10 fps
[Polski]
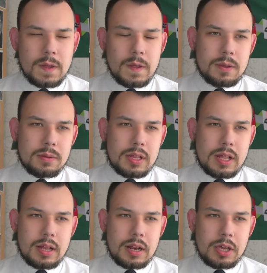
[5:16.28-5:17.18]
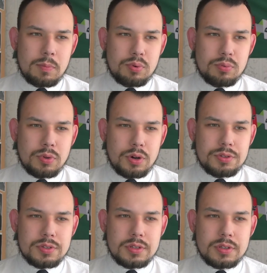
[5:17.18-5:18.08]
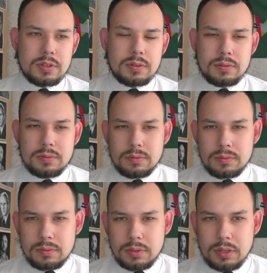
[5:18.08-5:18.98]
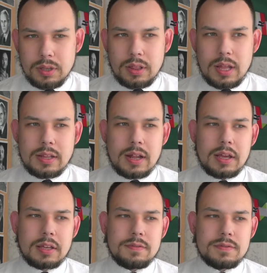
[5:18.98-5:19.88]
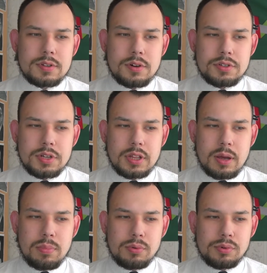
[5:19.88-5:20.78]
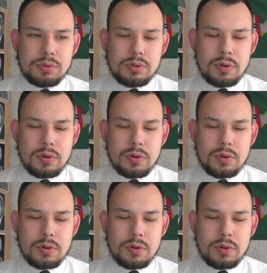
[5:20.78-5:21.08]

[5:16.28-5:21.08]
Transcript: i na dalekiej północy, i na dalekim wschodzie, i na południu,